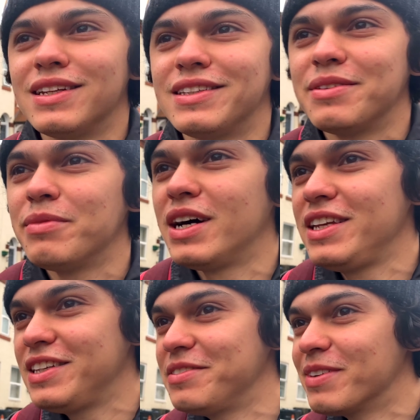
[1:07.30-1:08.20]
Estamos
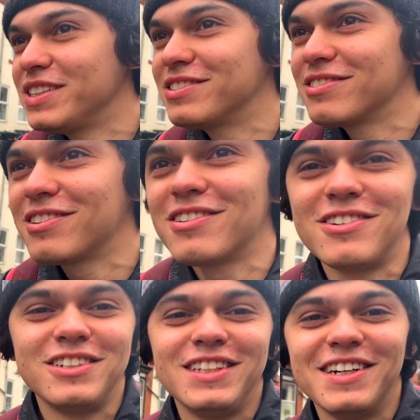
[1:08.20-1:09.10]
rindo, mais um
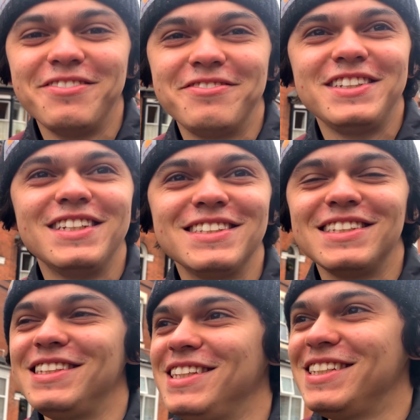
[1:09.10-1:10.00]
corre da vida
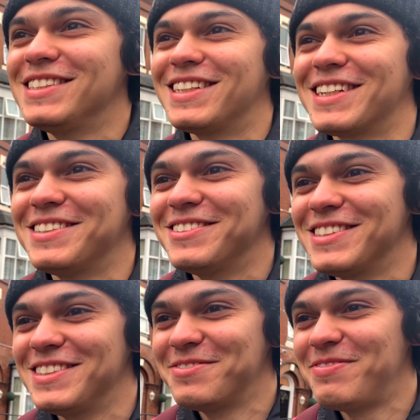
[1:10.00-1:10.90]
sinistra que
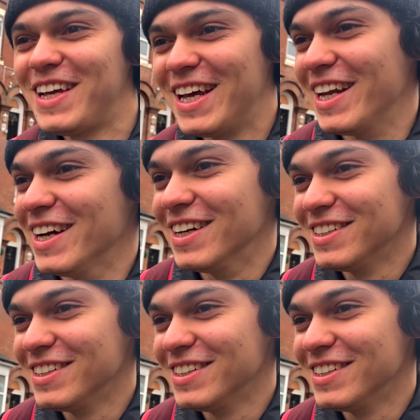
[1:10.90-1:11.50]
nos espera.